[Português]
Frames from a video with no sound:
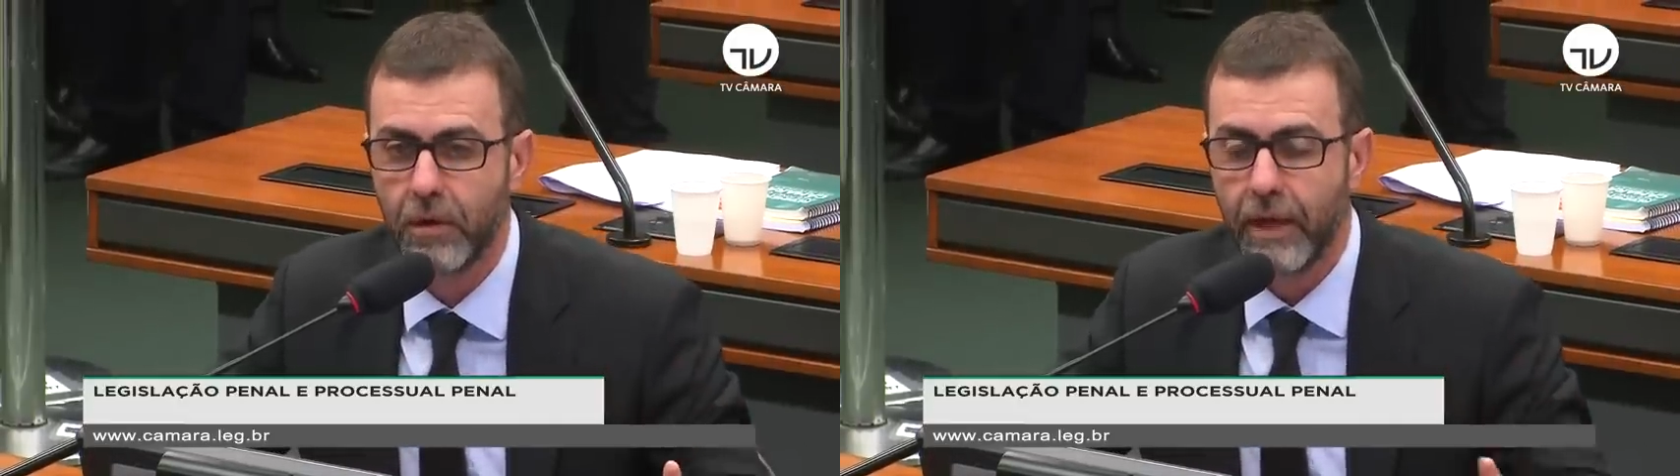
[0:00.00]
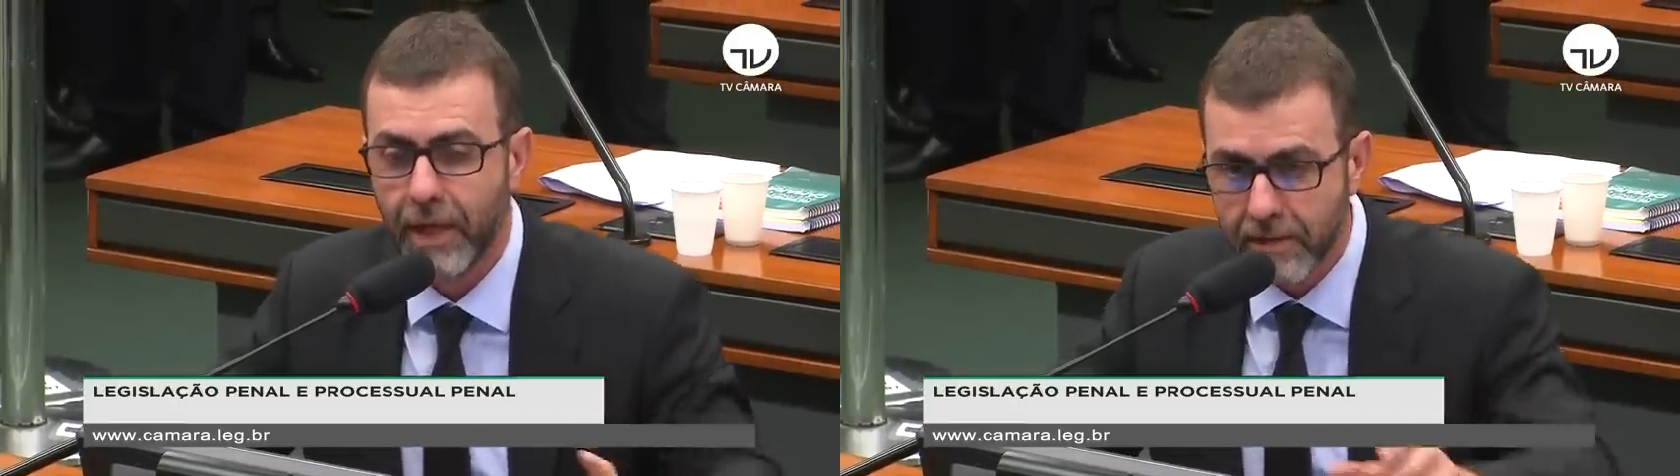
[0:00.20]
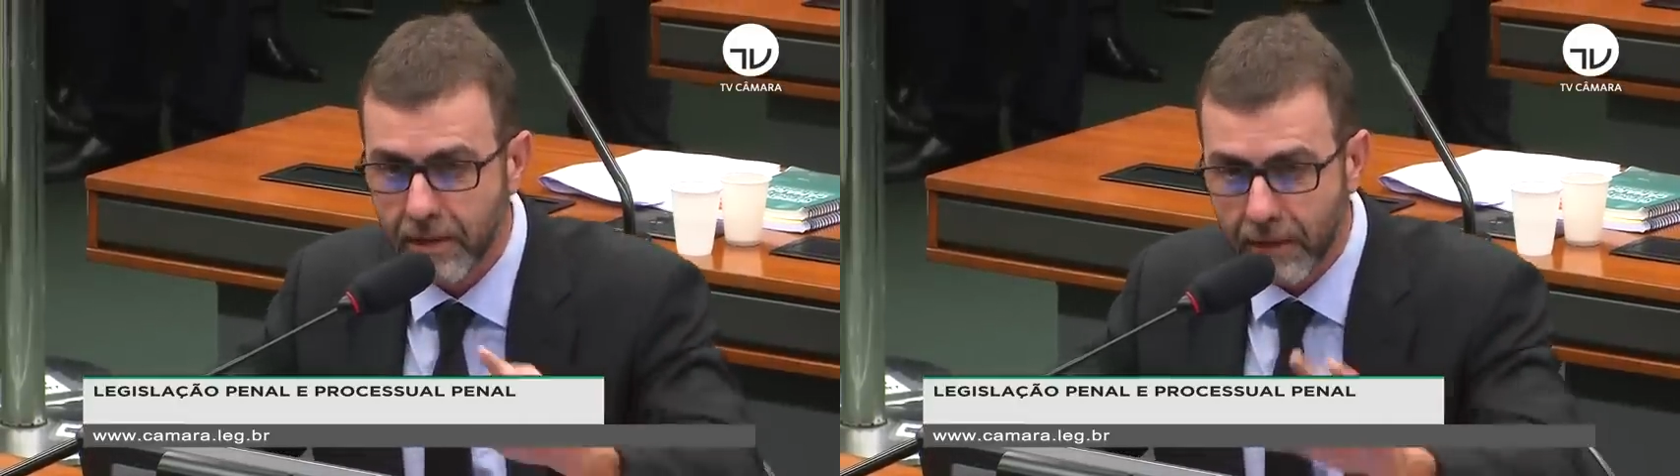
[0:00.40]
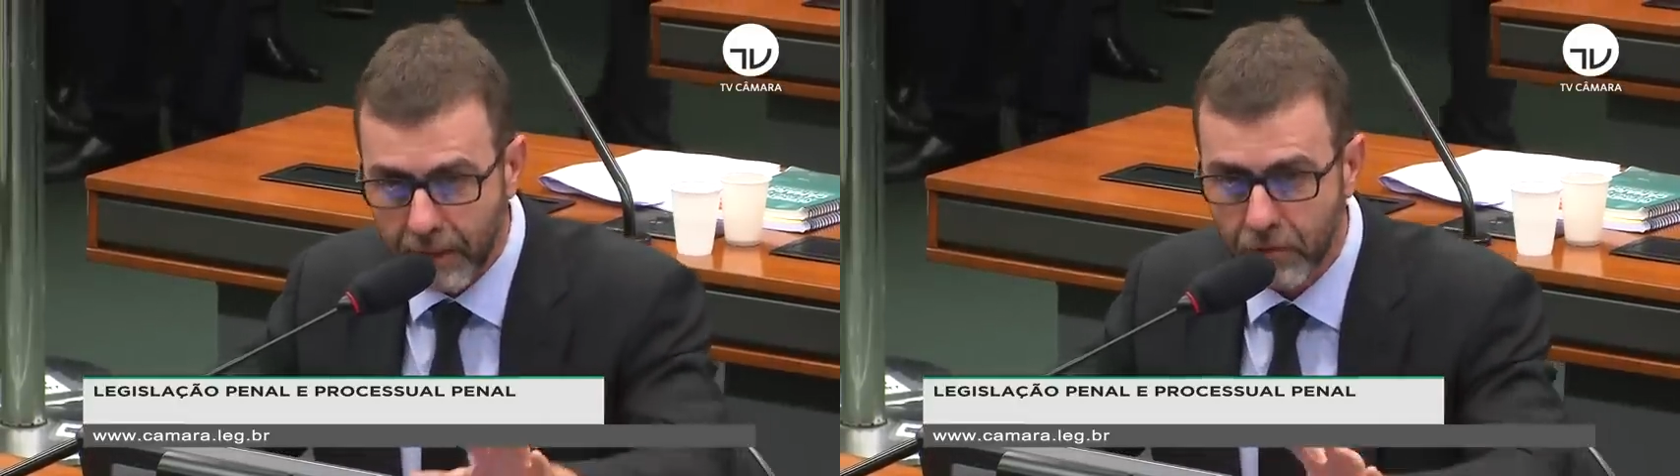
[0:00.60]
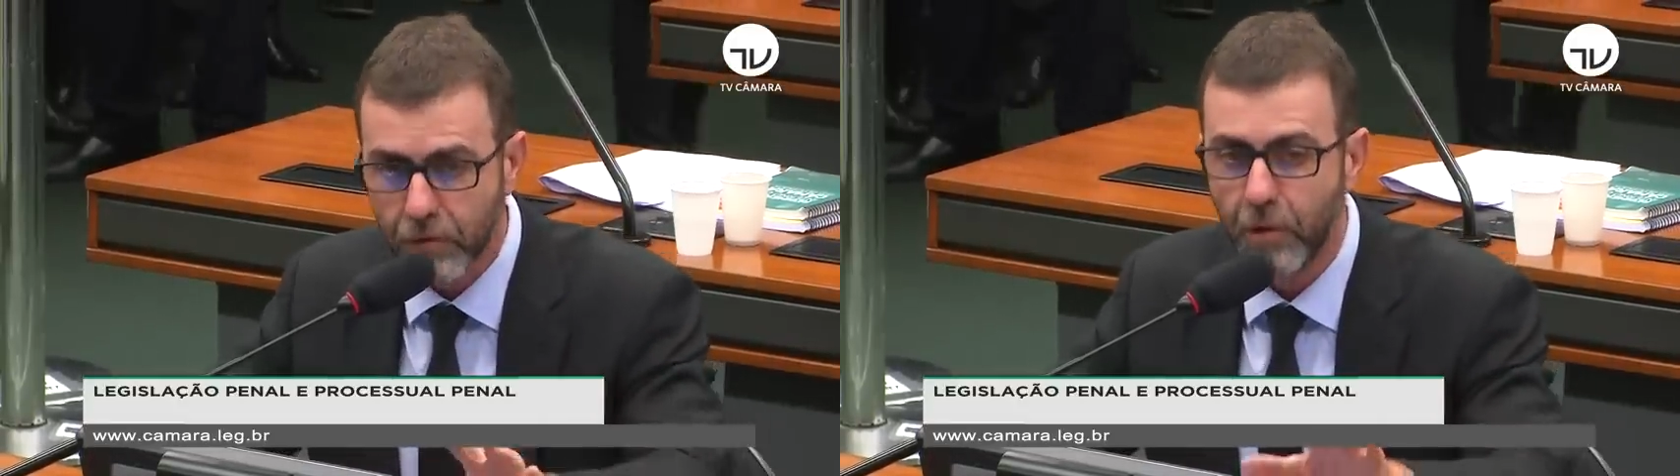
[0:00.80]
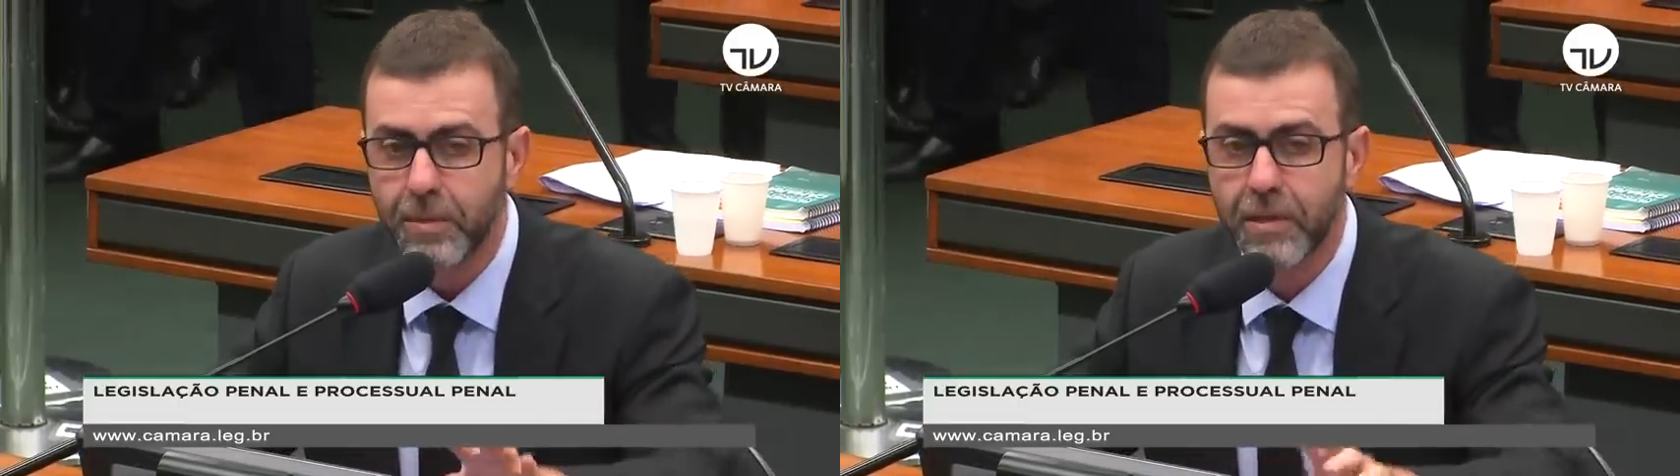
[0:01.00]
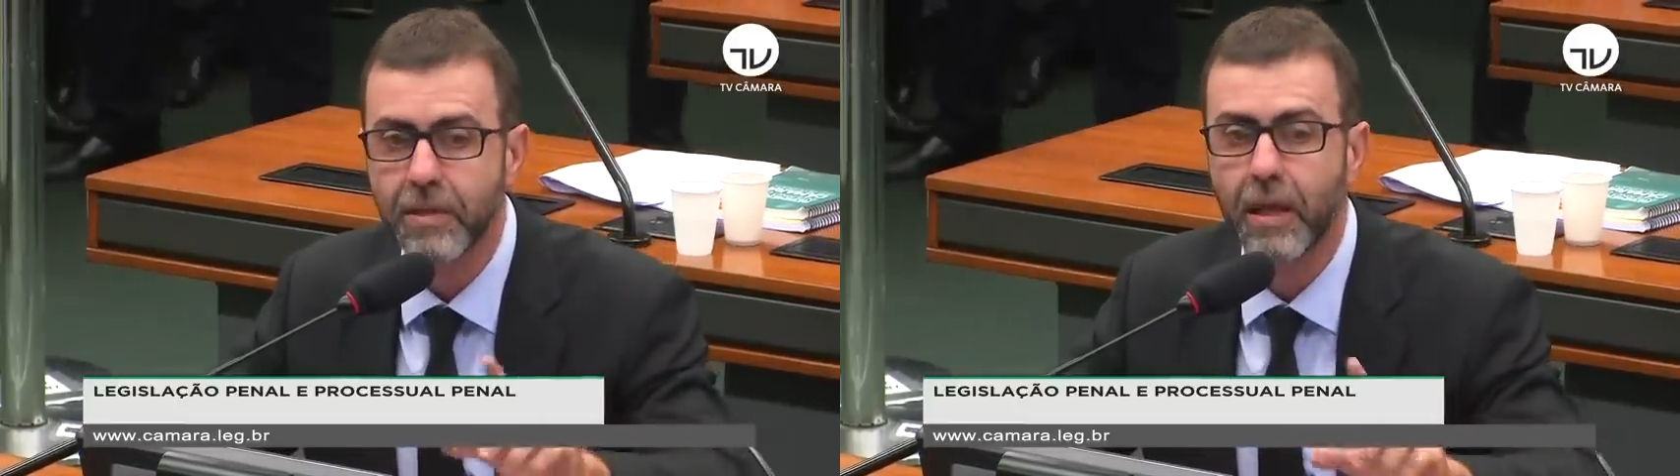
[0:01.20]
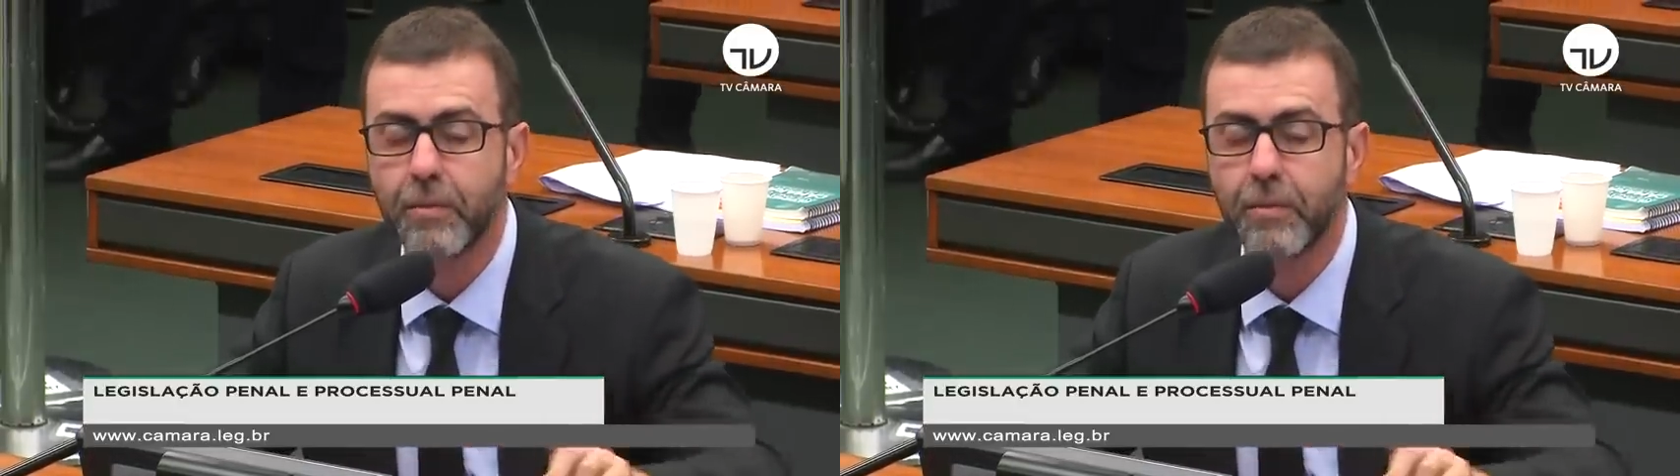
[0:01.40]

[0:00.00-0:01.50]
Esse texto não precisa